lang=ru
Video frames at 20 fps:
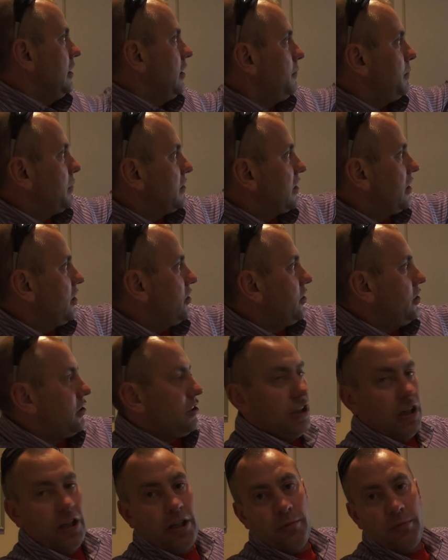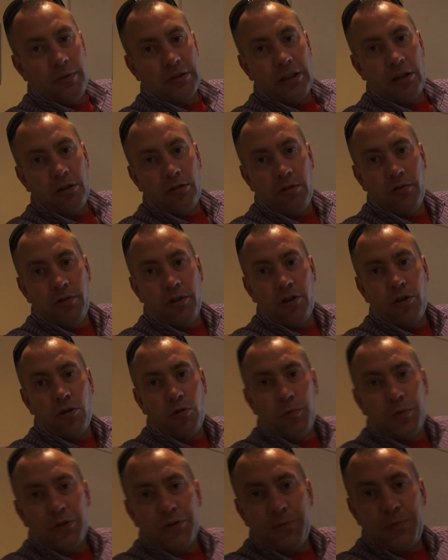Потолки, потолковая
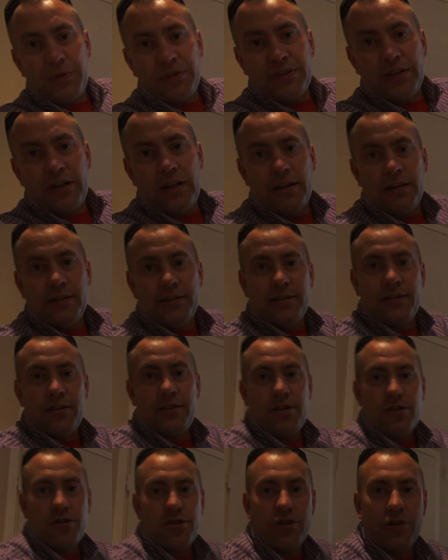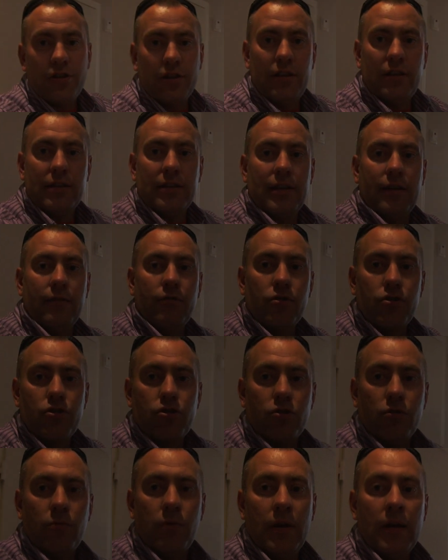группа специально занижена для того,
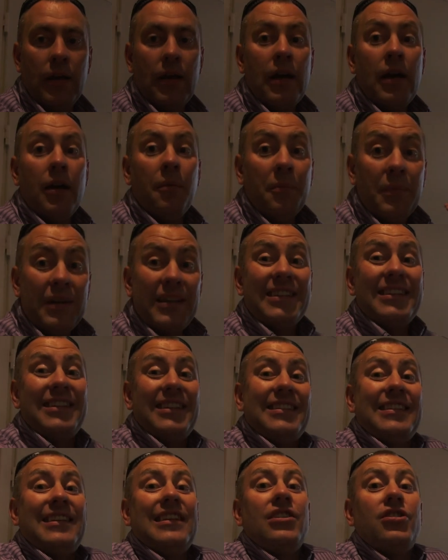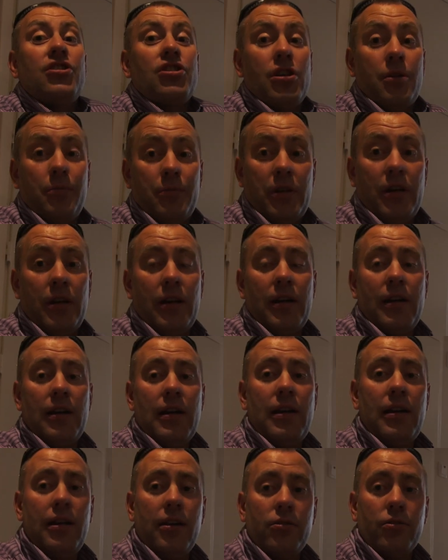чтобы мы здесь слишком не
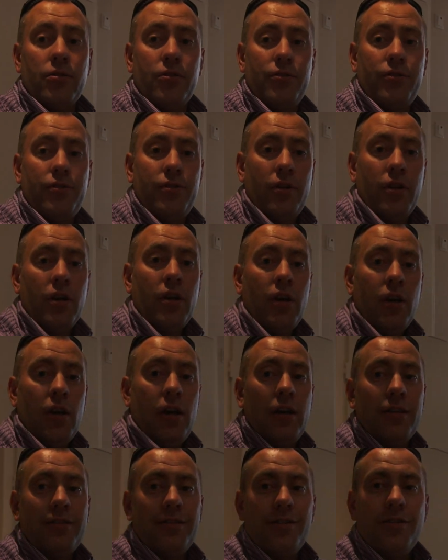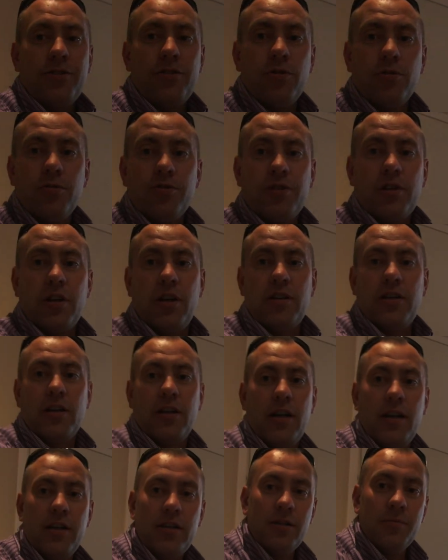орали. То есть это эстонская
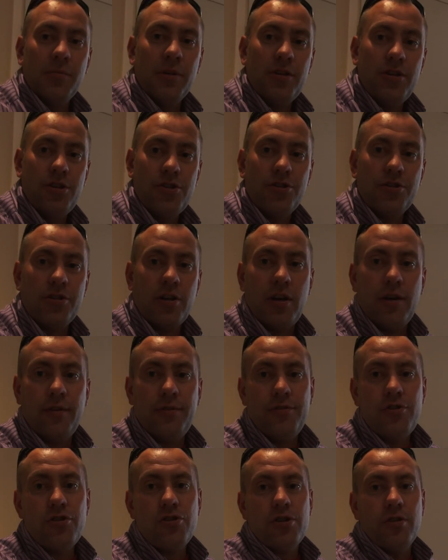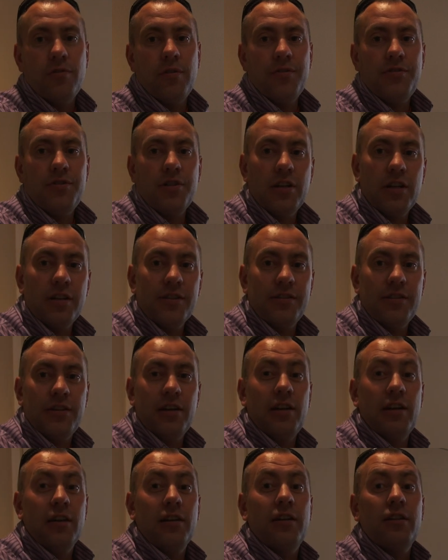такая тематическая фишка. Во всех
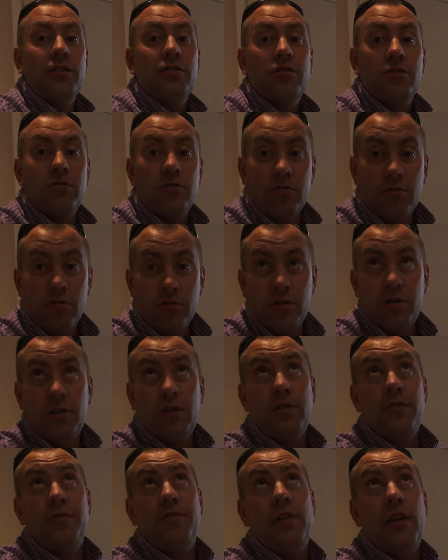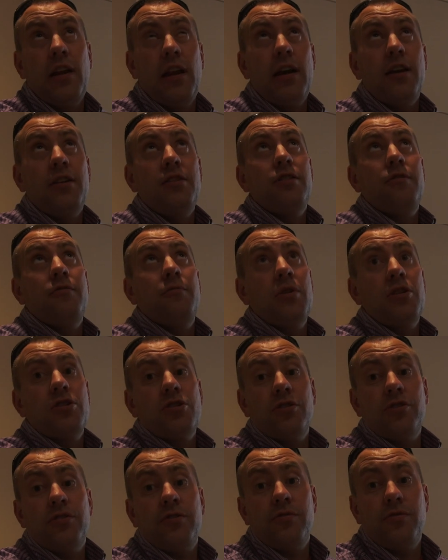отелях Эстонии, Финляндии, в
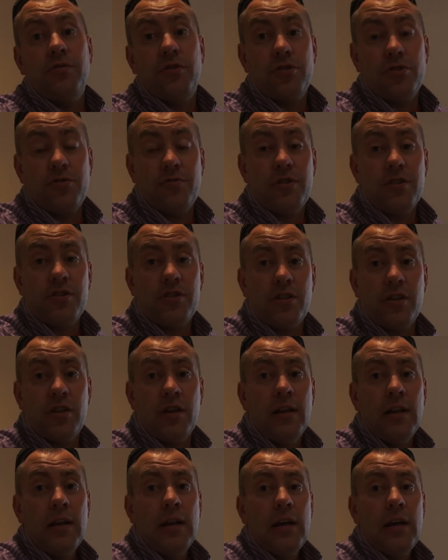большинстве Швеции